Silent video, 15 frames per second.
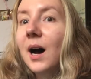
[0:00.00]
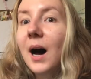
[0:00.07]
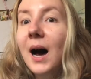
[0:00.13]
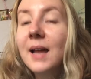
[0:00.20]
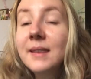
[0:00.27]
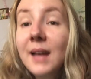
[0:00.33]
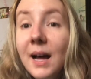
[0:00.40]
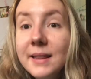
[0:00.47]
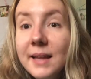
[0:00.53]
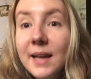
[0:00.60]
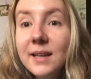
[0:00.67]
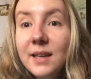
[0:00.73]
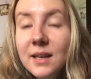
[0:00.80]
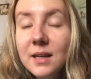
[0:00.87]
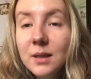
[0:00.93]
она
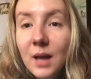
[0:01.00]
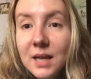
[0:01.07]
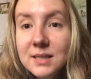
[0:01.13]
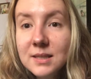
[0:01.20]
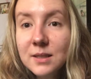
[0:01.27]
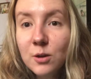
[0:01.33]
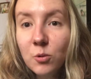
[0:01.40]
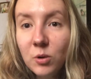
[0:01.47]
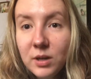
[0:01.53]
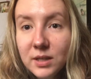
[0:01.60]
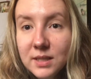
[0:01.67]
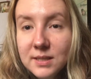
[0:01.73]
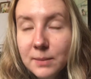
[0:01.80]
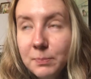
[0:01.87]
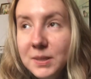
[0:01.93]
такие классные
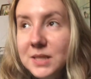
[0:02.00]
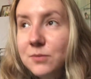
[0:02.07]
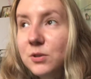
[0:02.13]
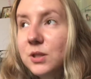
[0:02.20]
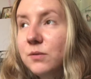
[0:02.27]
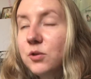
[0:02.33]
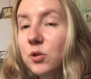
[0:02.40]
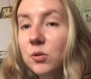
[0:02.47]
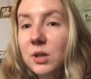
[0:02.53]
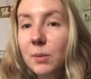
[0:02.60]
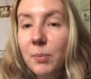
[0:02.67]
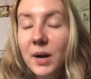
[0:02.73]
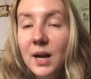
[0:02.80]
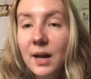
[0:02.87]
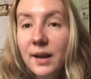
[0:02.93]
ролики записывает, девчонки,
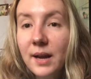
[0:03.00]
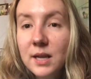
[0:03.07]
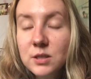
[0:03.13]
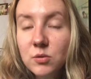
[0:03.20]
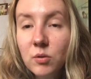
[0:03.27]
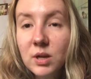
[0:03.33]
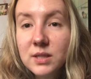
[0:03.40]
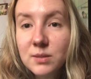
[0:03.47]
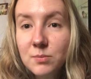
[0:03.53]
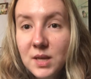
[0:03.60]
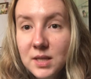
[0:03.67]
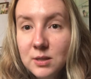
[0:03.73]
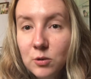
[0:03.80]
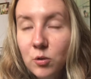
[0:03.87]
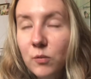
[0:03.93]
про корейскую косметику.